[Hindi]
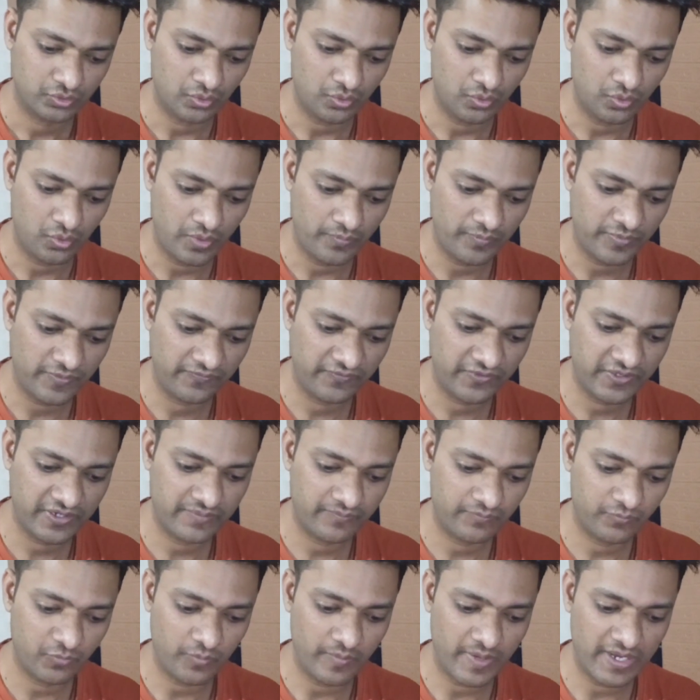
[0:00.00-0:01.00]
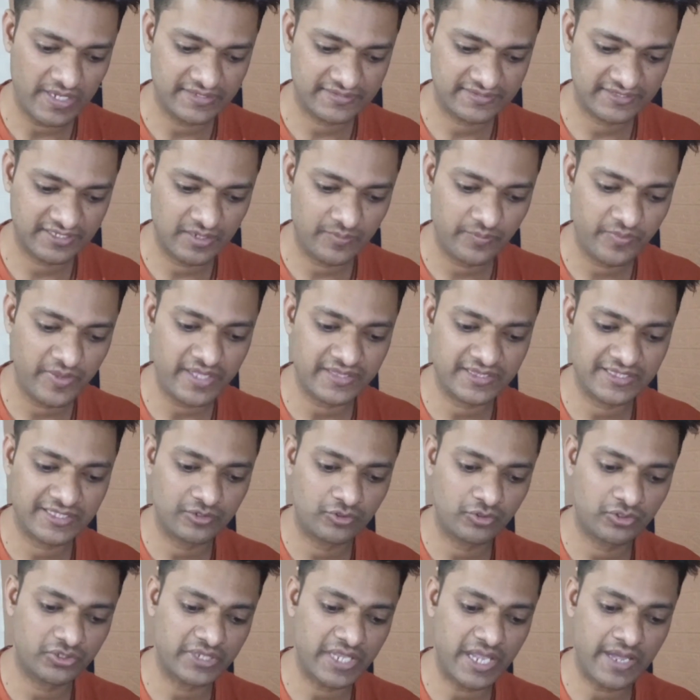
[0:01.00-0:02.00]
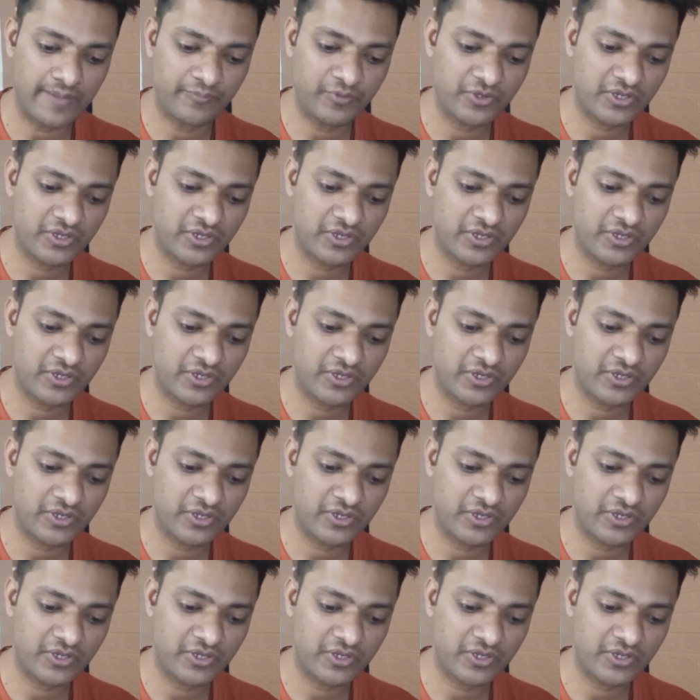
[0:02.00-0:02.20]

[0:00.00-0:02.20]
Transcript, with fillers: तो अभी फिर हम मोबाइल स्क्रीन पे आते हैं और यहाँ